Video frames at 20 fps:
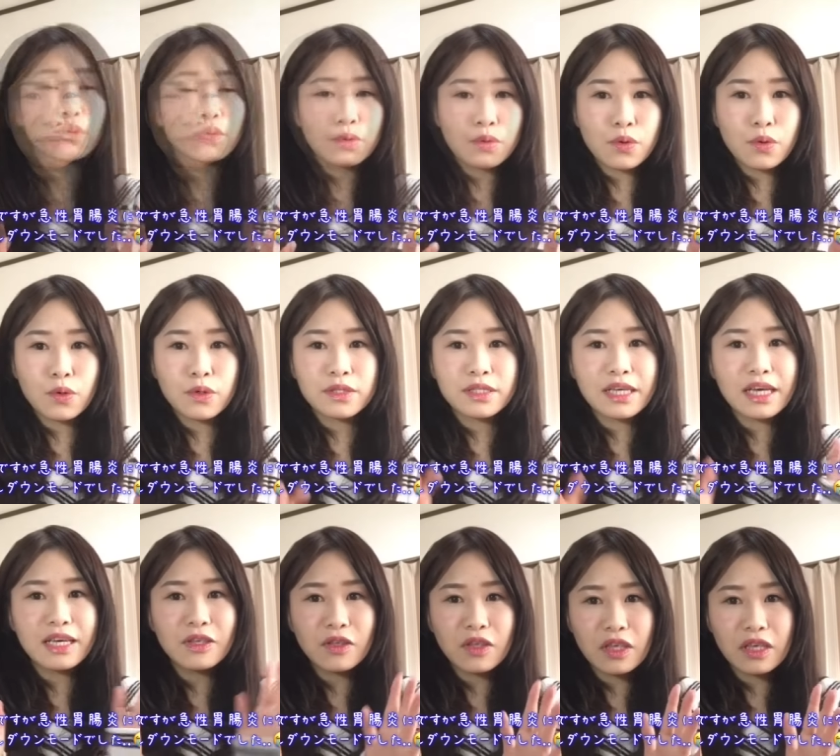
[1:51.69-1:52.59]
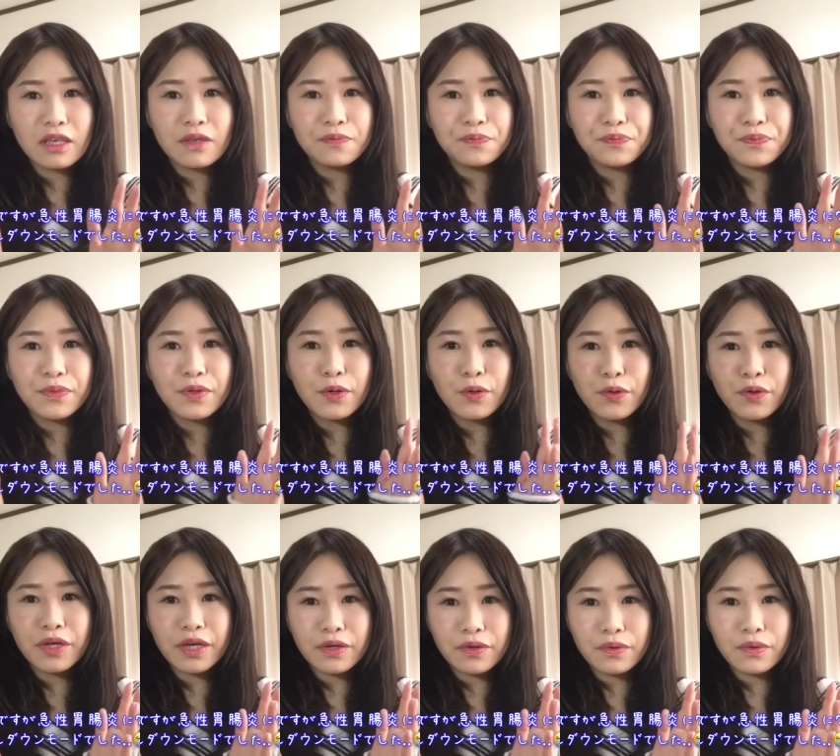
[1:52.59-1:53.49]
ここ最近よ
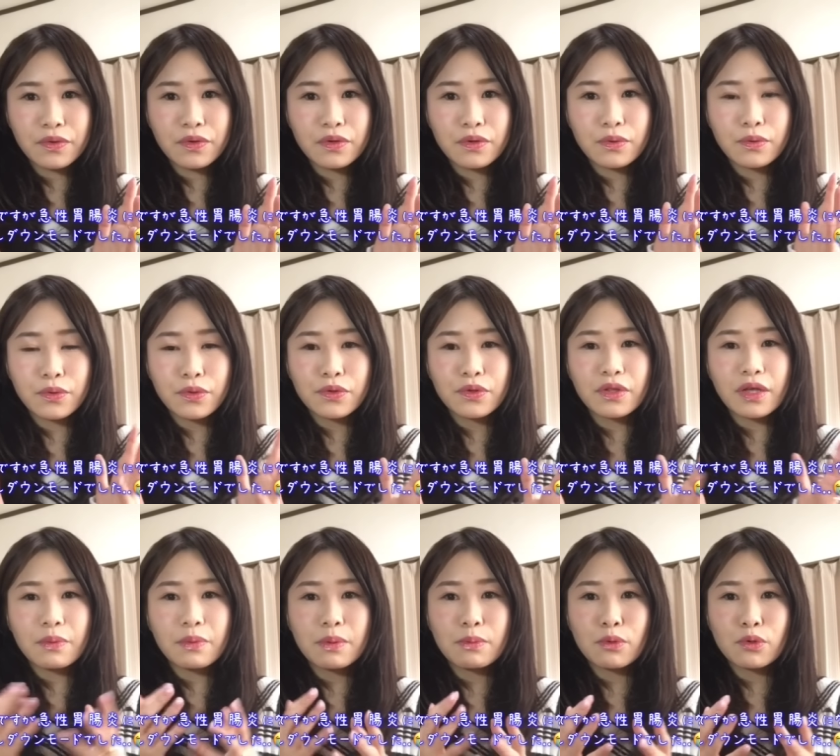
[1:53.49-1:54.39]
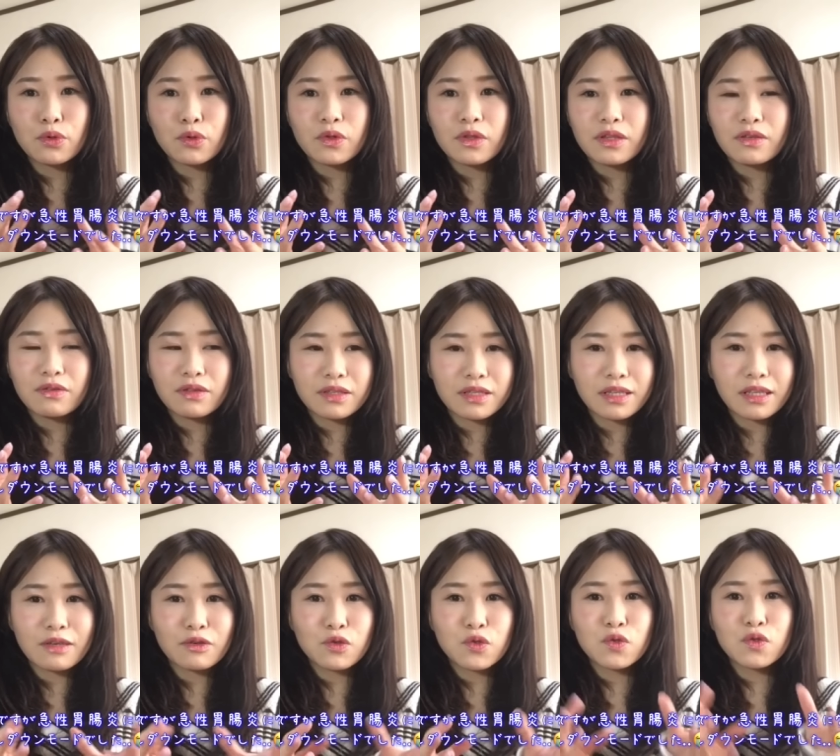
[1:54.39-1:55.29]
うやくこういう食べ物っていうんです
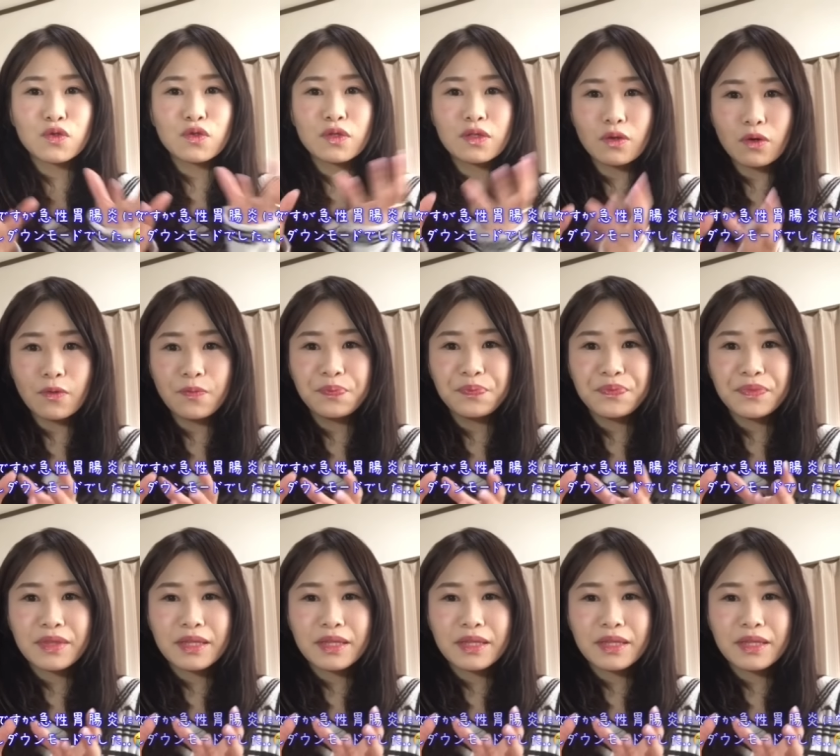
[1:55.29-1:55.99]
かね普通の